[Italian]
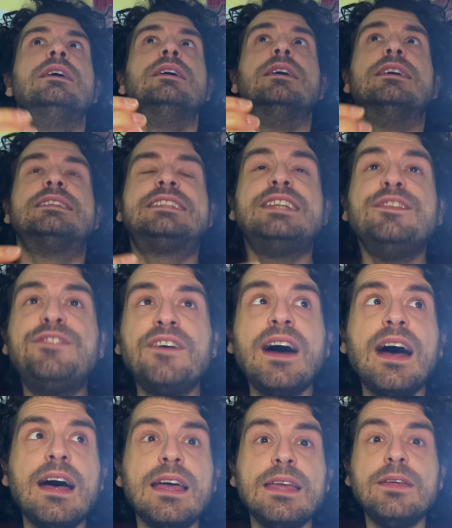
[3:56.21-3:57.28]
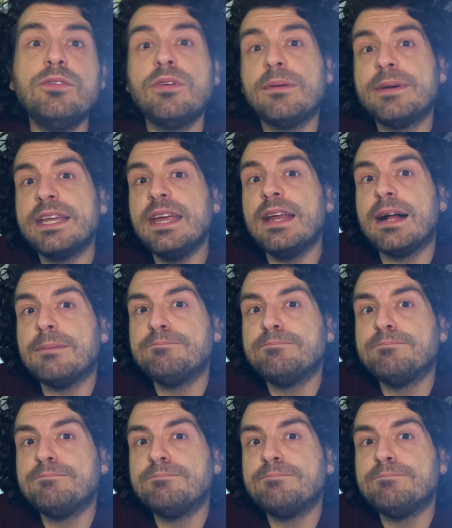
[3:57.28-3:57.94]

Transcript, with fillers: Eh, si fa in una maniera